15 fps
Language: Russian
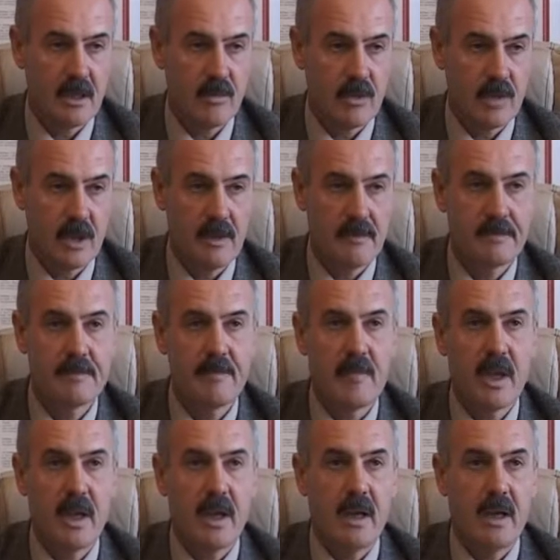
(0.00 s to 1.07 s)
работой.
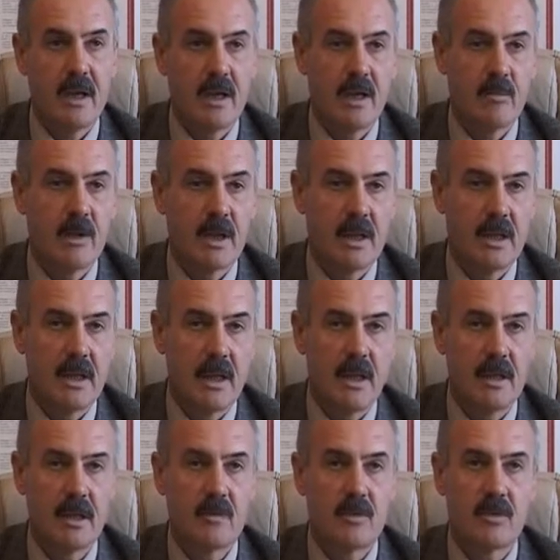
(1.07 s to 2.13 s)
И благодаря
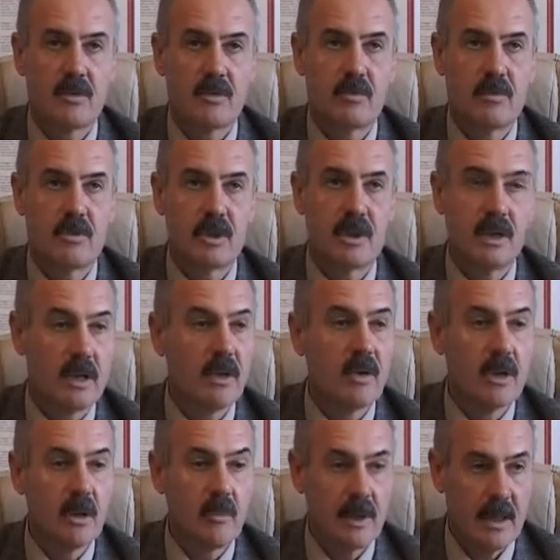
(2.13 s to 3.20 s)
этому вот мы уже три
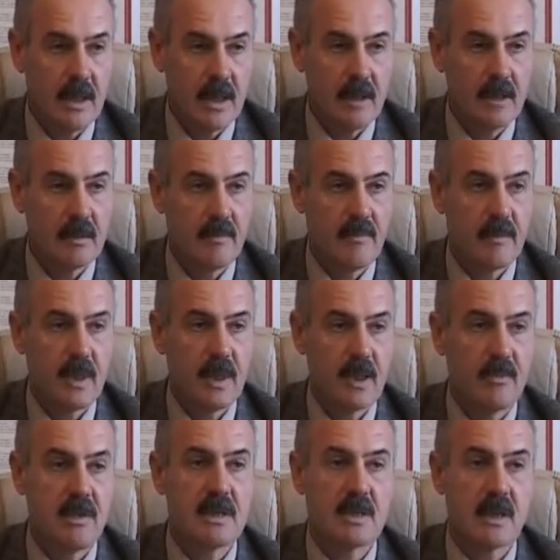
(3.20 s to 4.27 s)
года подряд
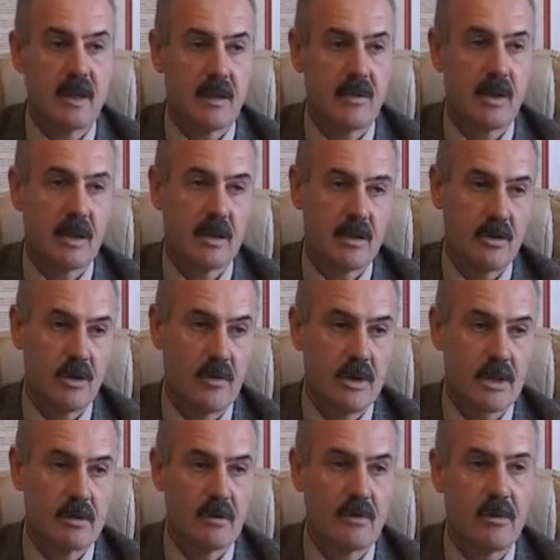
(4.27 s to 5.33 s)
Лабинское районное казачье
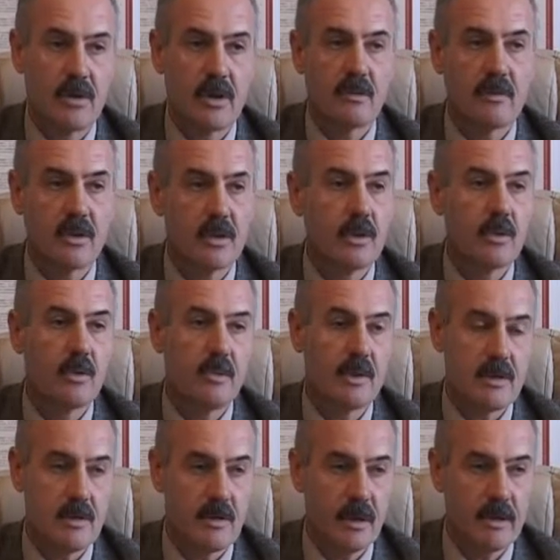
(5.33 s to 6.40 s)
общество входит в тройку
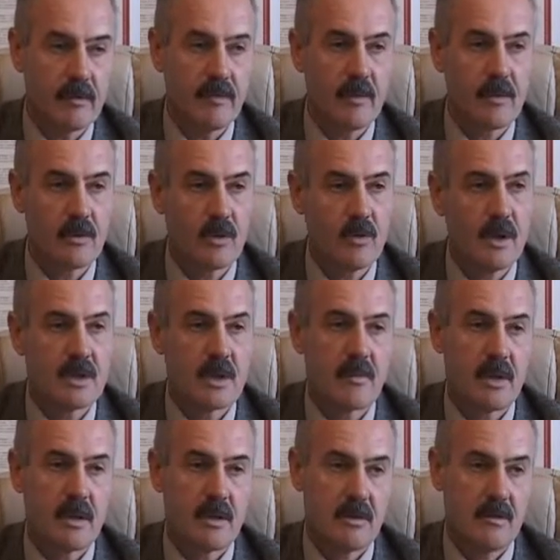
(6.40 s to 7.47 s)
призеров в Кубанском
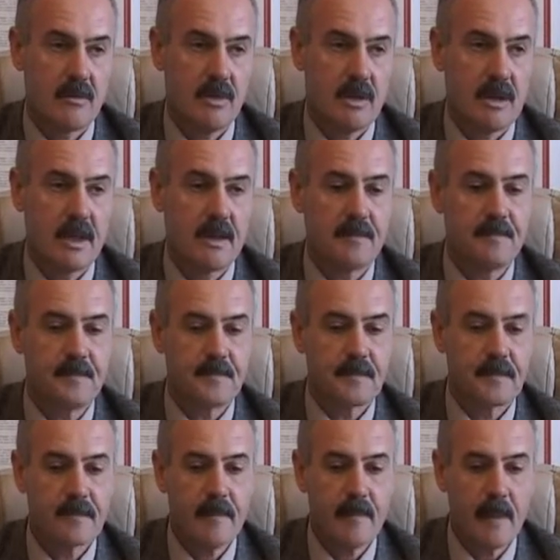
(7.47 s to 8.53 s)
казачьем войске
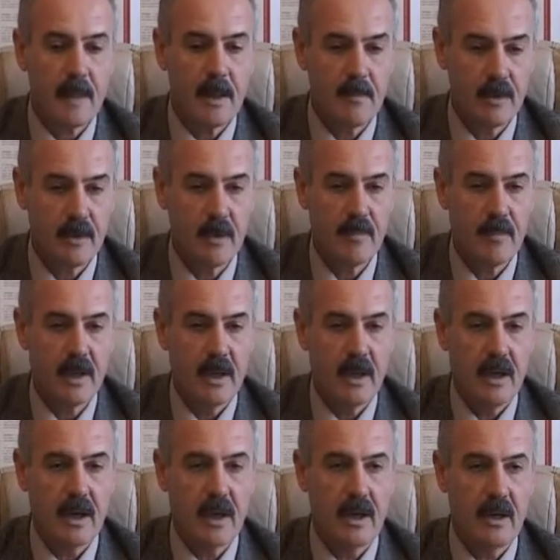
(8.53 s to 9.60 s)
по
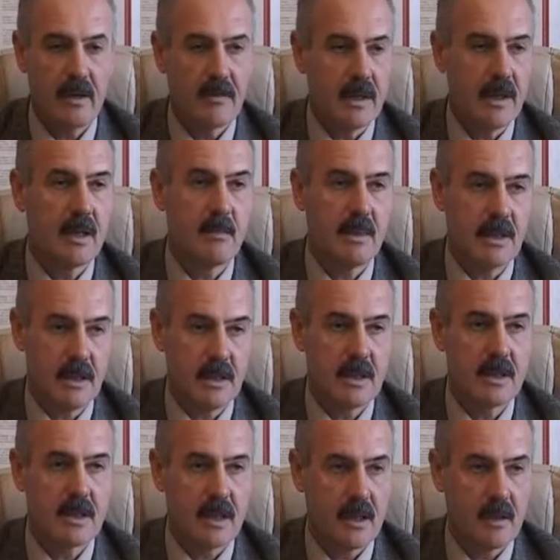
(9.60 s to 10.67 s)
э,
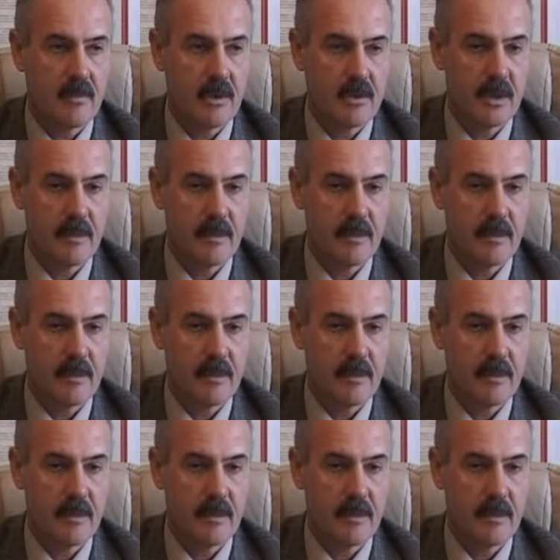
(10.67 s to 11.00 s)
военно-патриотической работе.